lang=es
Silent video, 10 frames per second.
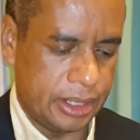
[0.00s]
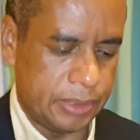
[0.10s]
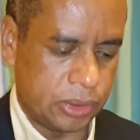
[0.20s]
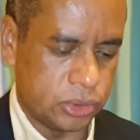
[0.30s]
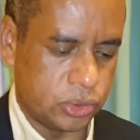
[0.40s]

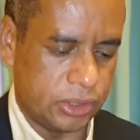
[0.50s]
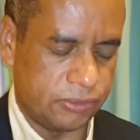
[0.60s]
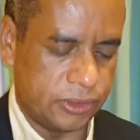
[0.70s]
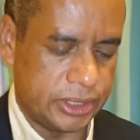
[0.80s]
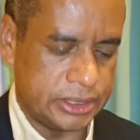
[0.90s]
Alba Consuelo
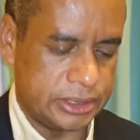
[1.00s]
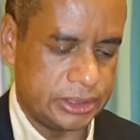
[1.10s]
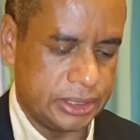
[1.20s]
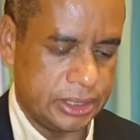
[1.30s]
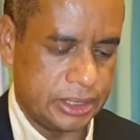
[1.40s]
Flores,
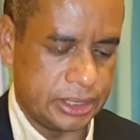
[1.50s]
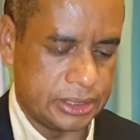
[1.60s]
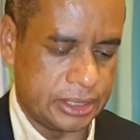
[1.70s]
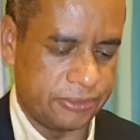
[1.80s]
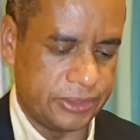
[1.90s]
que
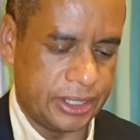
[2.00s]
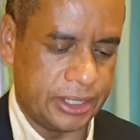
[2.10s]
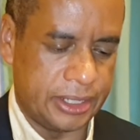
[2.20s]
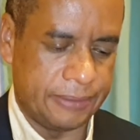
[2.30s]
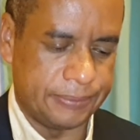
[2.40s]
se refiere
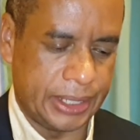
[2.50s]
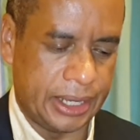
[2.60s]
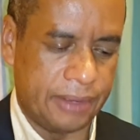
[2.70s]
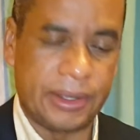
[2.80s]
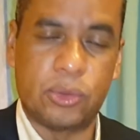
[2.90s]

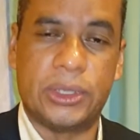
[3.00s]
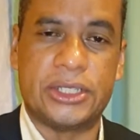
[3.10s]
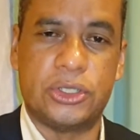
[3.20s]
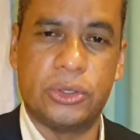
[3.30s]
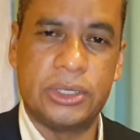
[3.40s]
a la
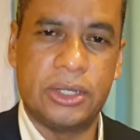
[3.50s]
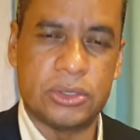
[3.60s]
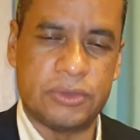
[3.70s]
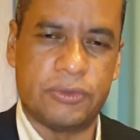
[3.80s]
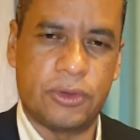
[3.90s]
vacunación y
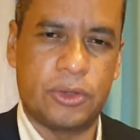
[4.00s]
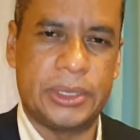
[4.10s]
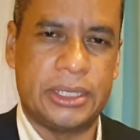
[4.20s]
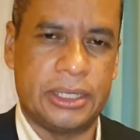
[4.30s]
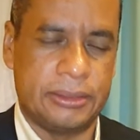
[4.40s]
los
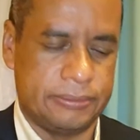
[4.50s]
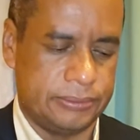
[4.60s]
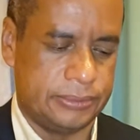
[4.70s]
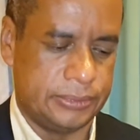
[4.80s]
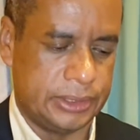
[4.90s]
informes de,
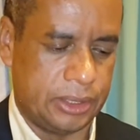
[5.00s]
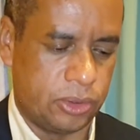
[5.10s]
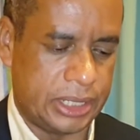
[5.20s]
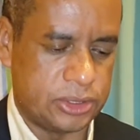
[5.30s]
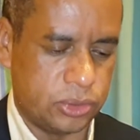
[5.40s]
de
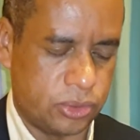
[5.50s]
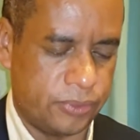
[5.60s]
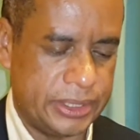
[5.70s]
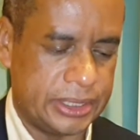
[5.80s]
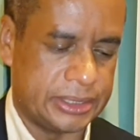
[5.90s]
los casos
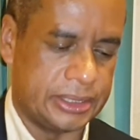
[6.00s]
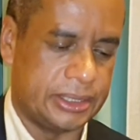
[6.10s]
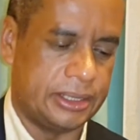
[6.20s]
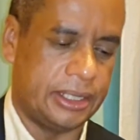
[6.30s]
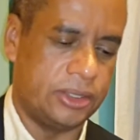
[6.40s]
COVID que se
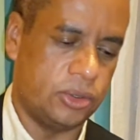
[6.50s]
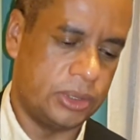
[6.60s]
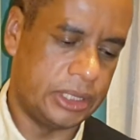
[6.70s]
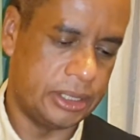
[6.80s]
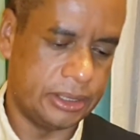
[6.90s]
están
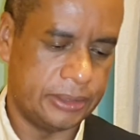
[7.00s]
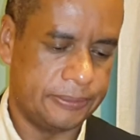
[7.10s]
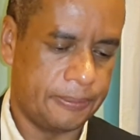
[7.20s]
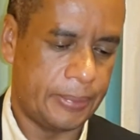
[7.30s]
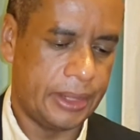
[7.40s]
dando en el
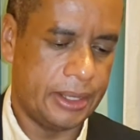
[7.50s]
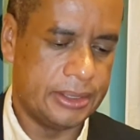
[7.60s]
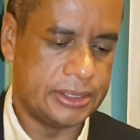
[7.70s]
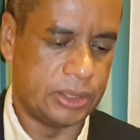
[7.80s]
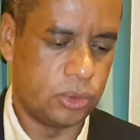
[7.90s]

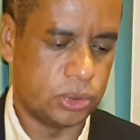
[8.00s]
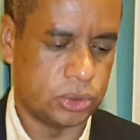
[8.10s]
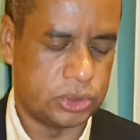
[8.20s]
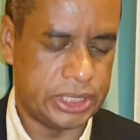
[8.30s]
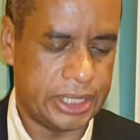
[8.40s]
Seguro
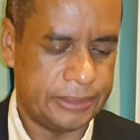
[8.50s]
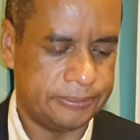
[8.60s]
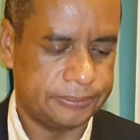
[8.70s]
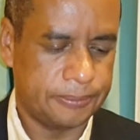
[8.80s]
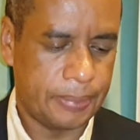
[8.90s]

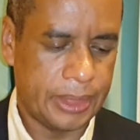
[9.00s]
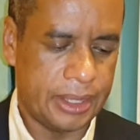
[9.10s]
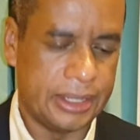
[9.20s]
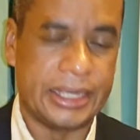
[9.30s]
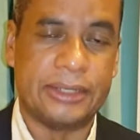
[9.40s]
Social,
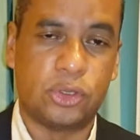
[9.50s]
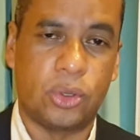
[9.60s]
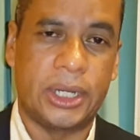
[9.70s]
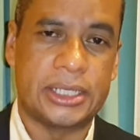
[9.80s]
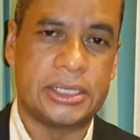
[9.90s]
en el
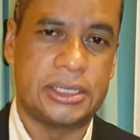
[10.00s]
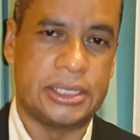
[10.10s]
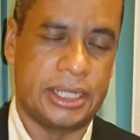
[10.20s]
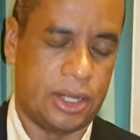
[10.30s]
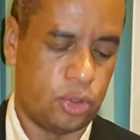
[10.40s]

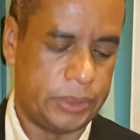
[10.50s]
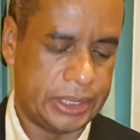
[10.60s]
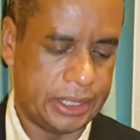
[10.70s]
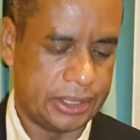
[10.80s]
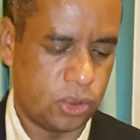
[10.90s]
Tórax, en el
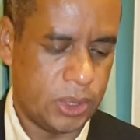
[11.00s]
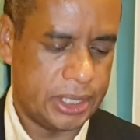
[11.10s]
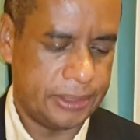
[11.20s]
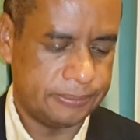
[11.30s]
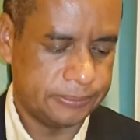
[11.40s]
Hospital
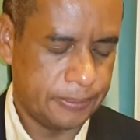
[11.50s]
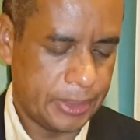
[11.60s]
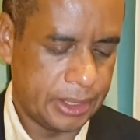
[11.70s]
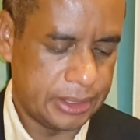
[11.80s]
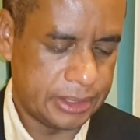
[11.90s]
Escuela
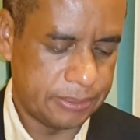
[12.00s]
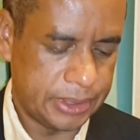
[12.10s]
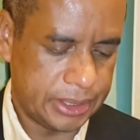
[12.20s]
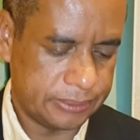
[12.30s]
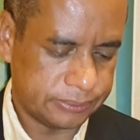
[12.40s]
y
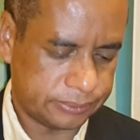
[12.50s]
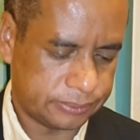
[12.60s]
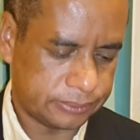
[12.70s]
también